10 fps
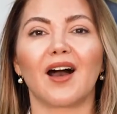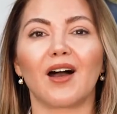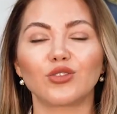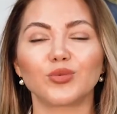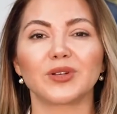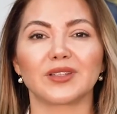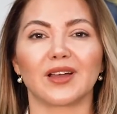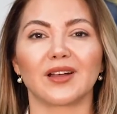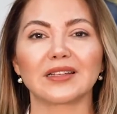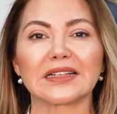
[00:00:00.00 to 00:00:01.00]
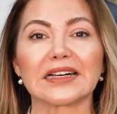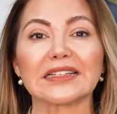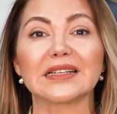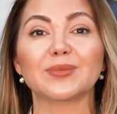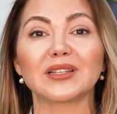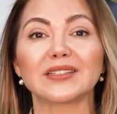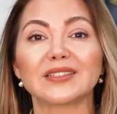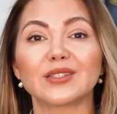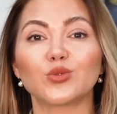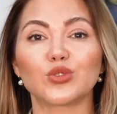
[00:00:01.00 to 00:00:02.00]
Avrupa'da
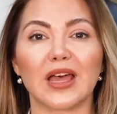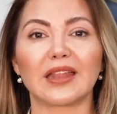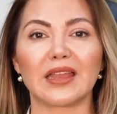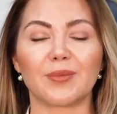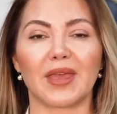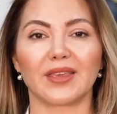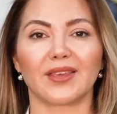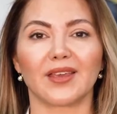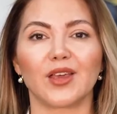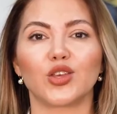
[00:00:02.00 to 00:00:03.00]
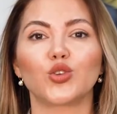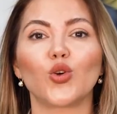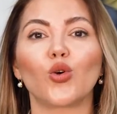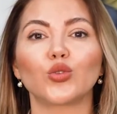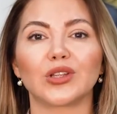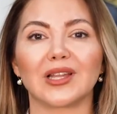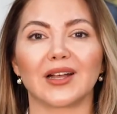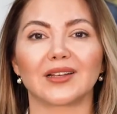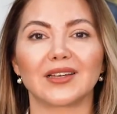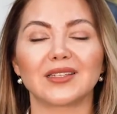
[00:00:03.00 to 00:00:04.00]
kanamaları düzenlemek, yoğun
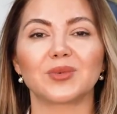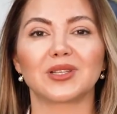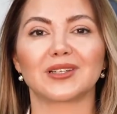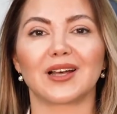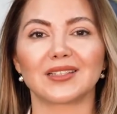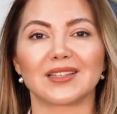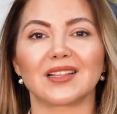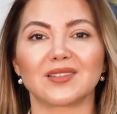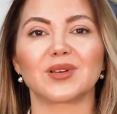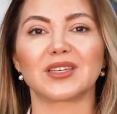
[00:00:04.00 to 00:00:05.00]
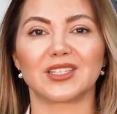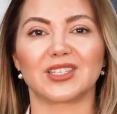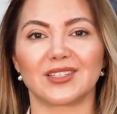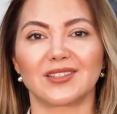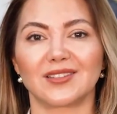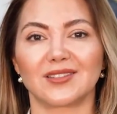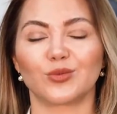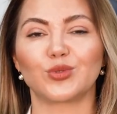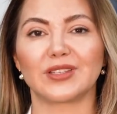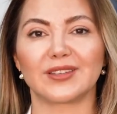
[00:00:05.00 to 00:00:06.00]
olan kanamaları azaltmak için
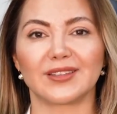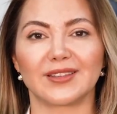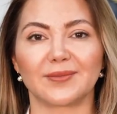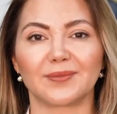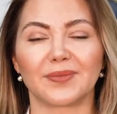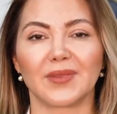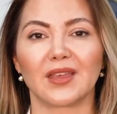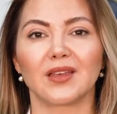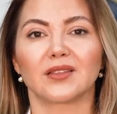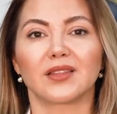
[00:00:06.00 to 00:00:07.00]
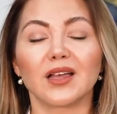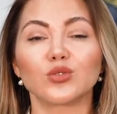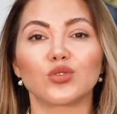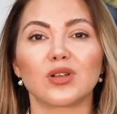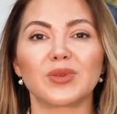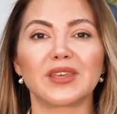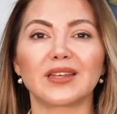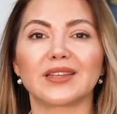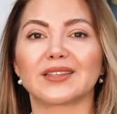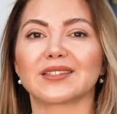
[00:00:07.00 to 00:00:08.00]
üretildi. Daha sonra bir yan
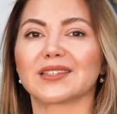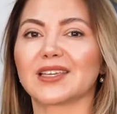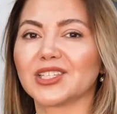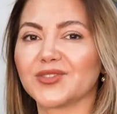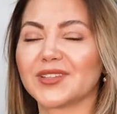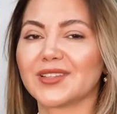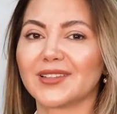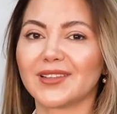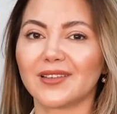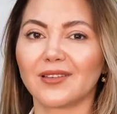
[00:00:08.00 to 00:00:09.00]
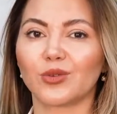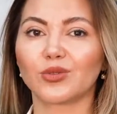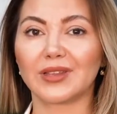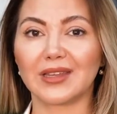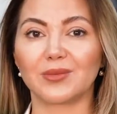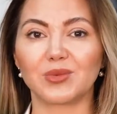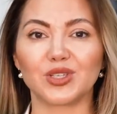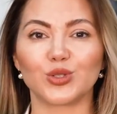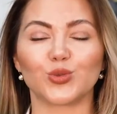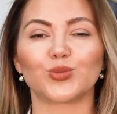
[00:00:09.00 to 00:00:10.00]
etkisi keşfedildi. O da
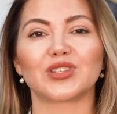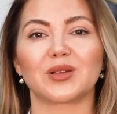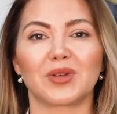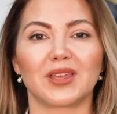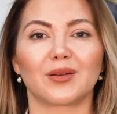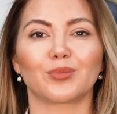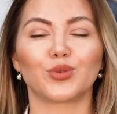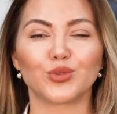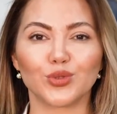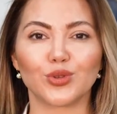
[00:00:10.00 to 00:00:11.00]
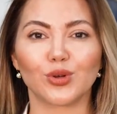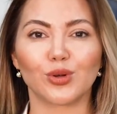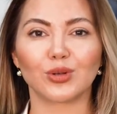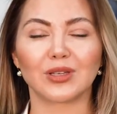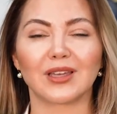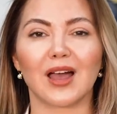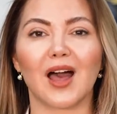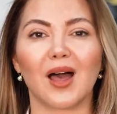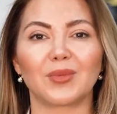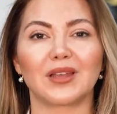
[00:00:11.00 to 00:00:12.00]
neymiş? Yumurtlamayı bozuyor,
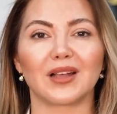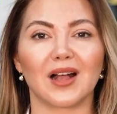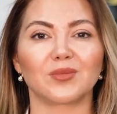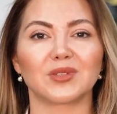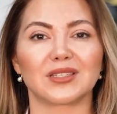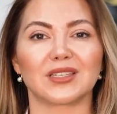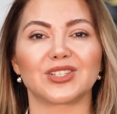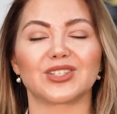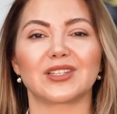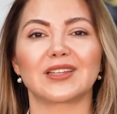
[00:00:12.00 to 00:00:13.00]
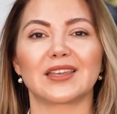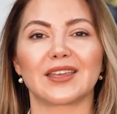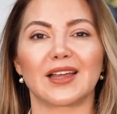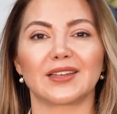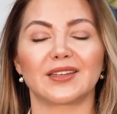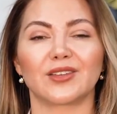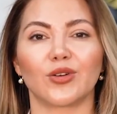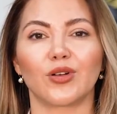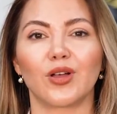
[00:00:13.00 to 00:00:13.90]
hamile kalması kişinin engelleniyor.